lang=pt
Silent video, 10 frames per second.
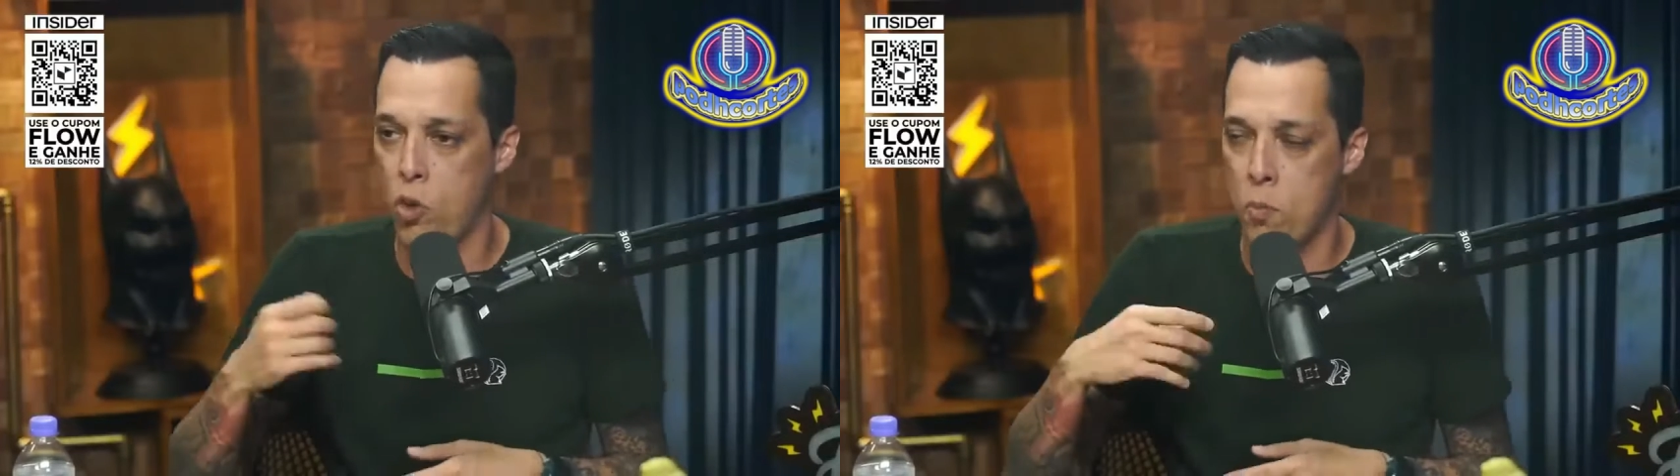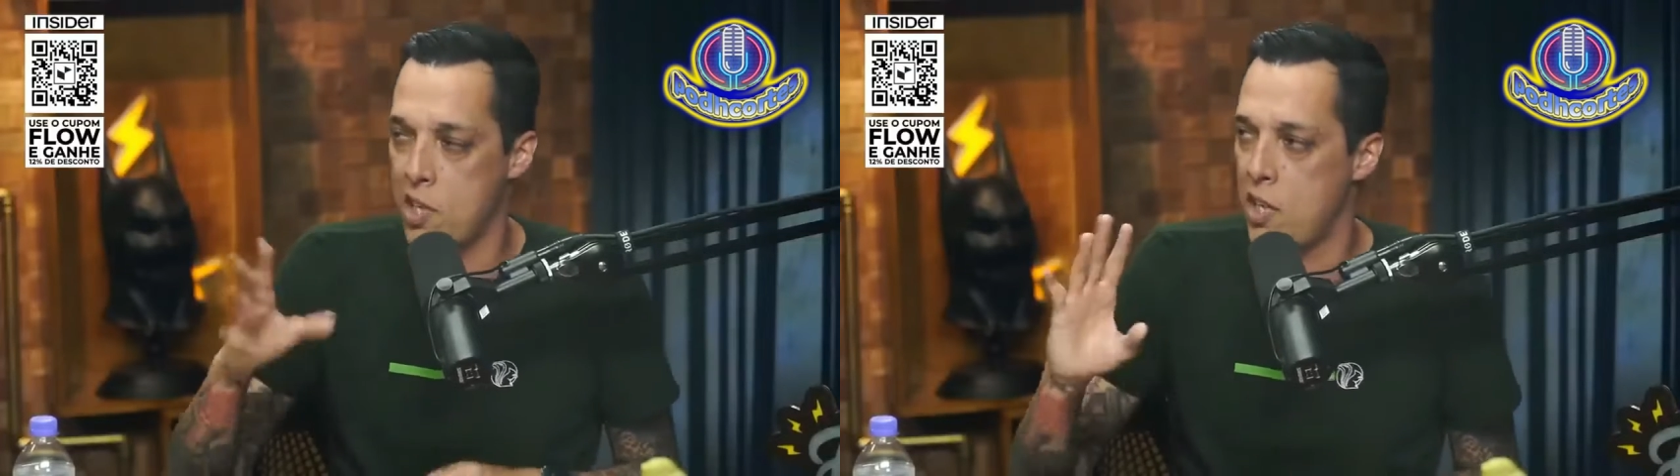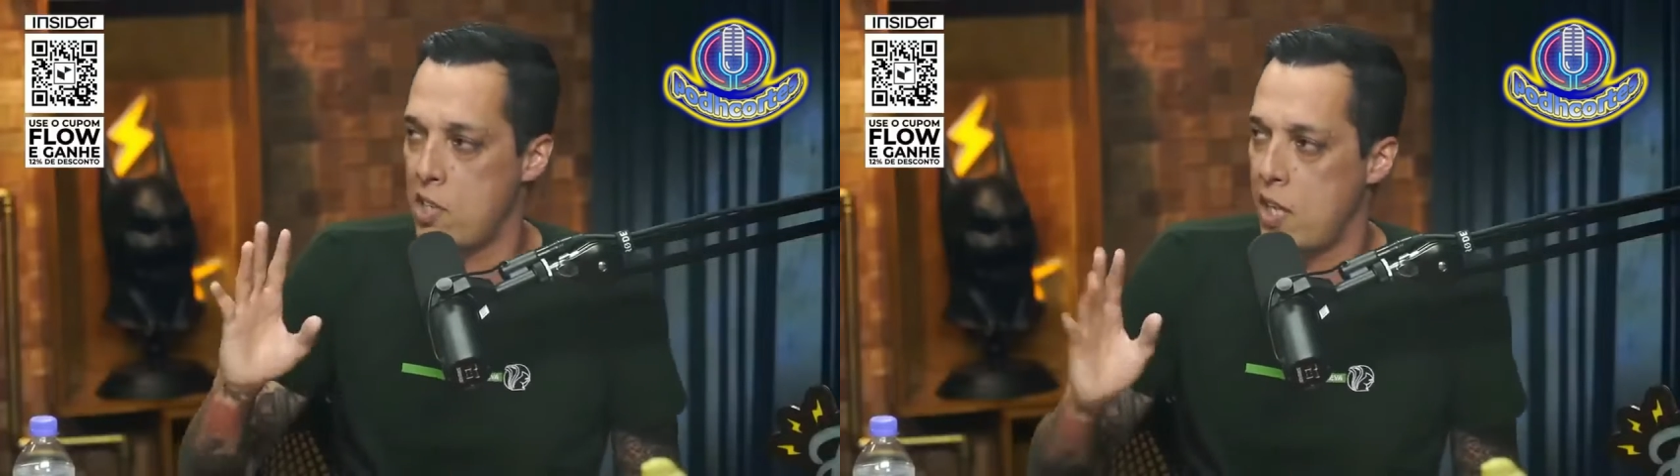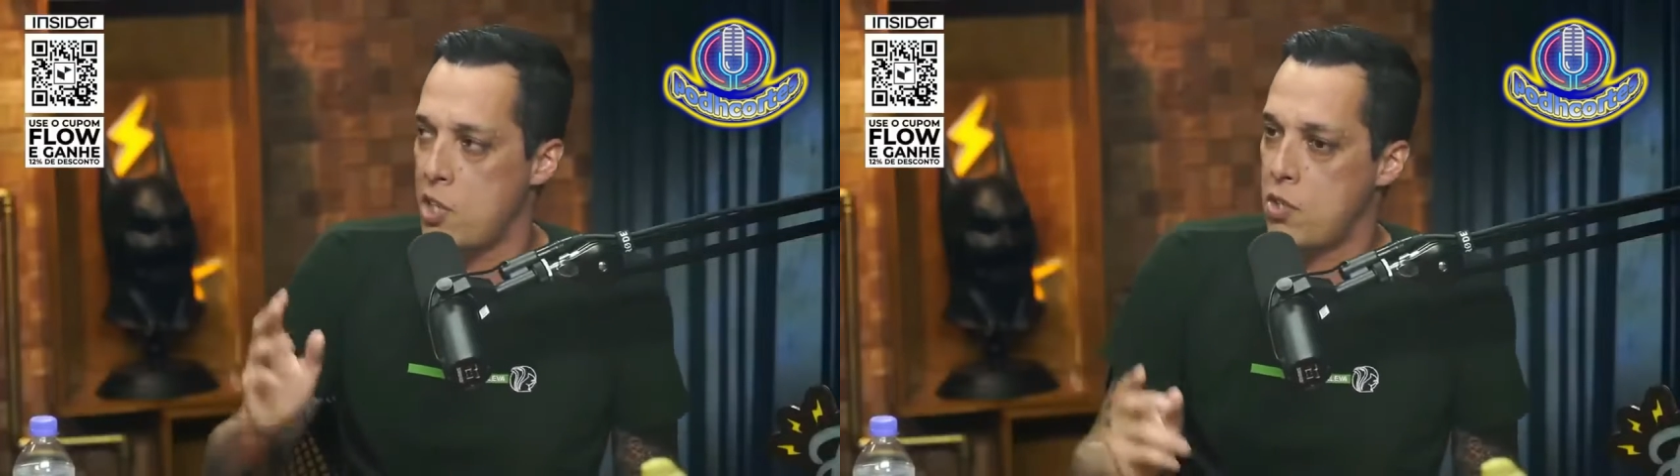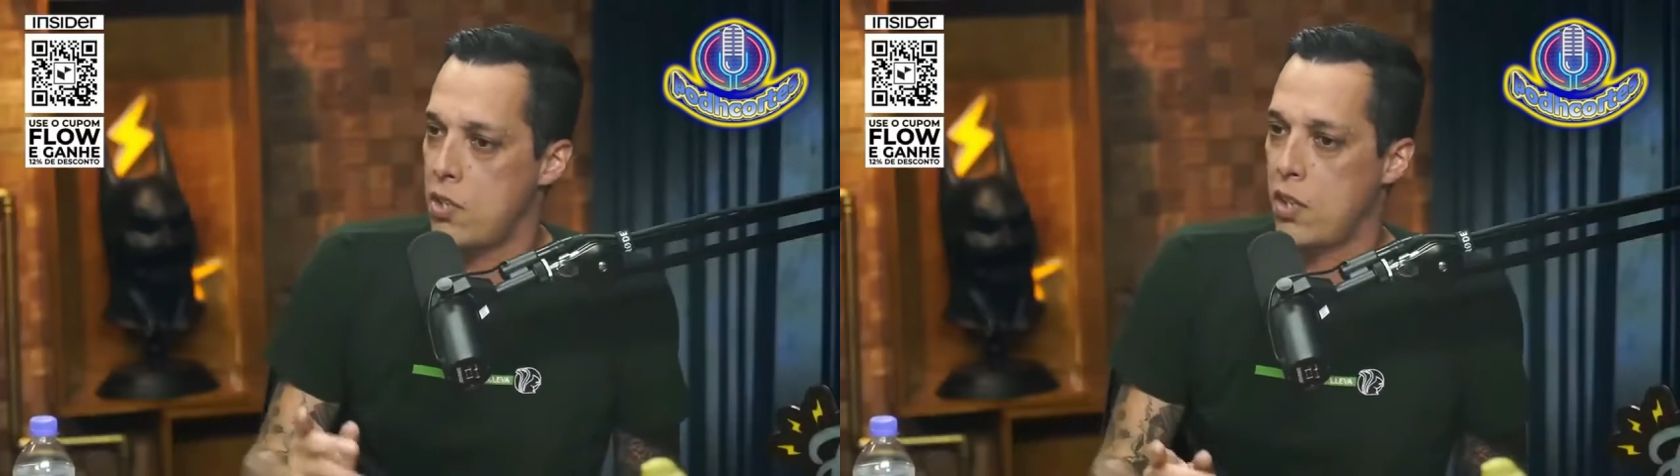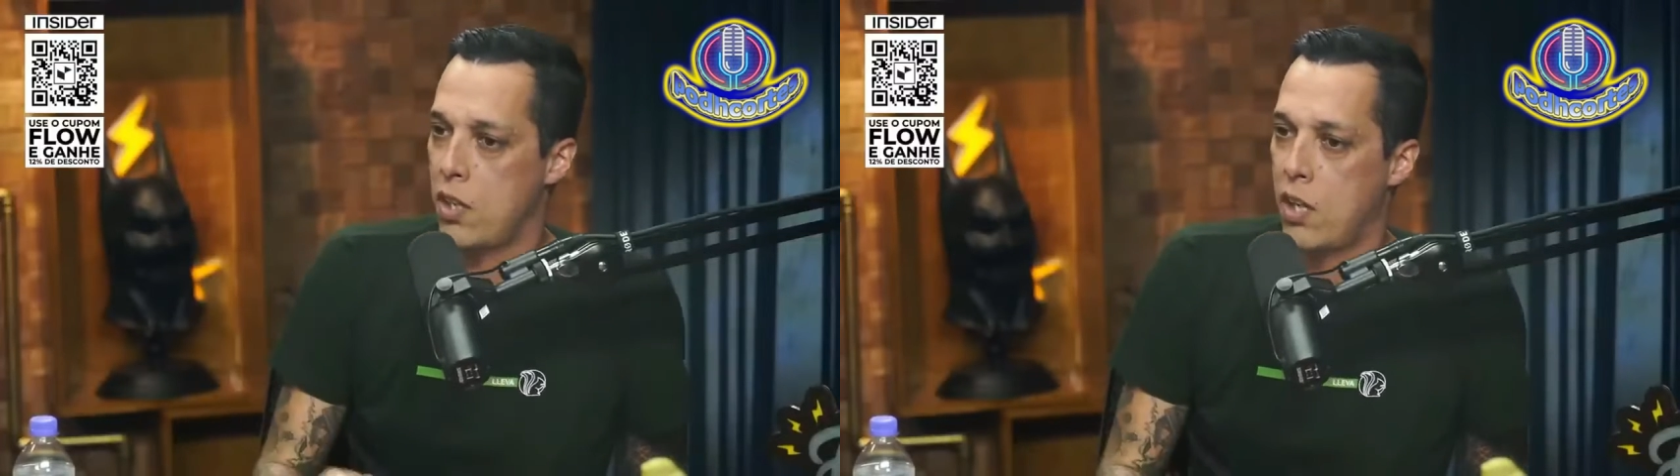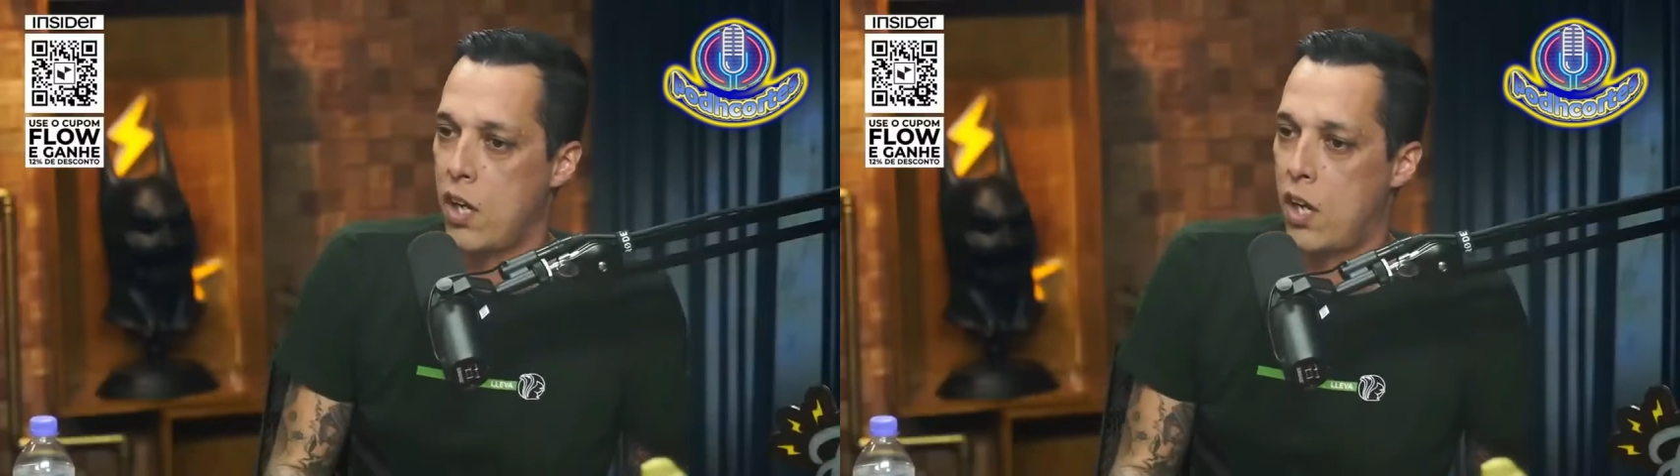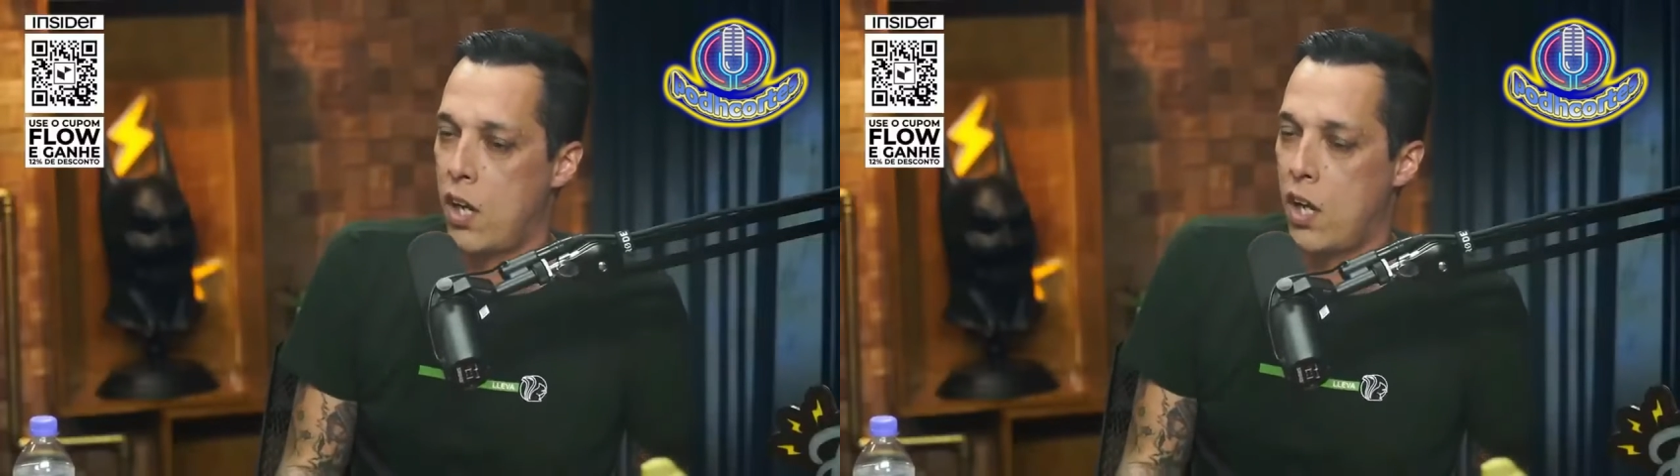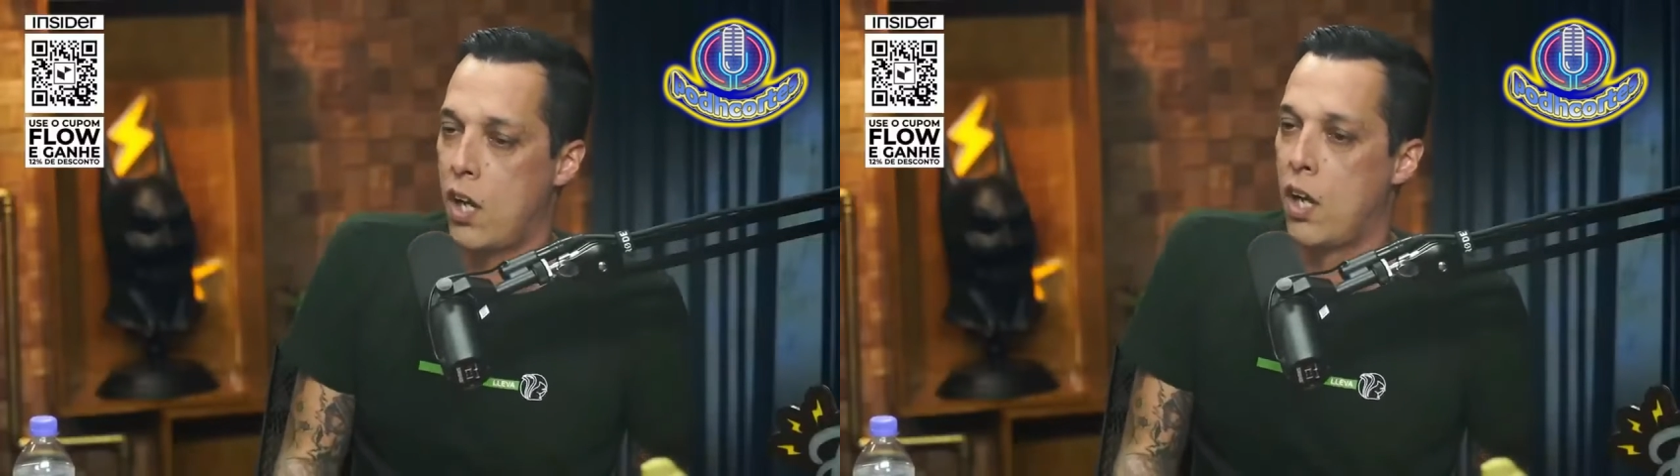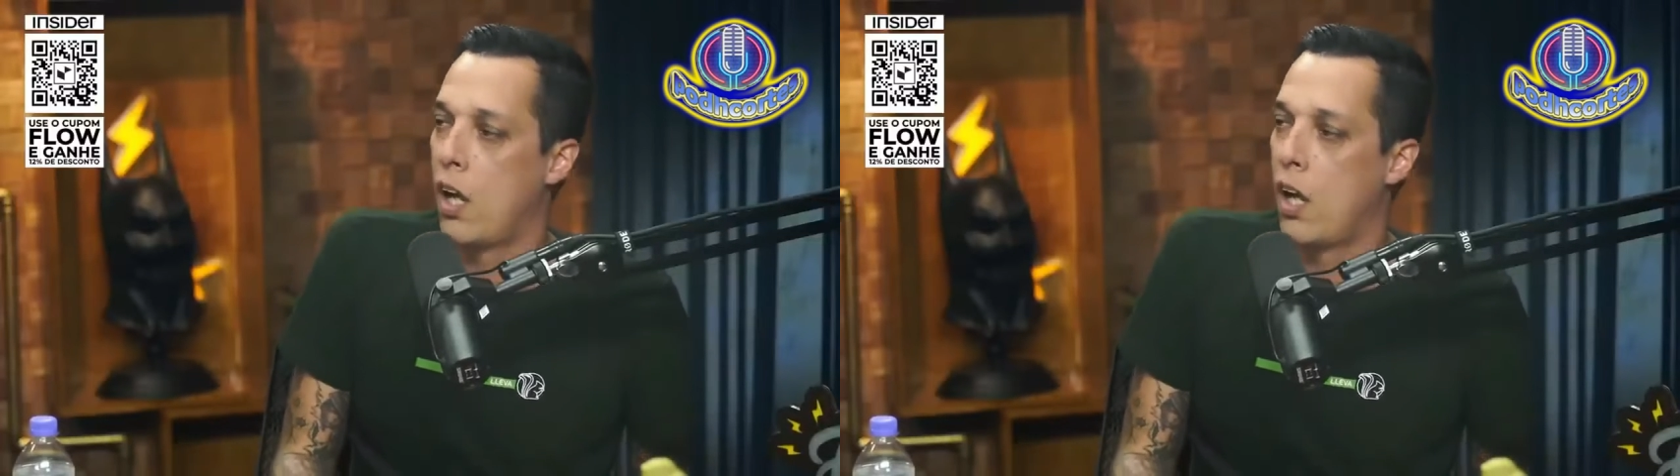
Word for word: toma, Oi? você nem sente. sabem todos. Não, não.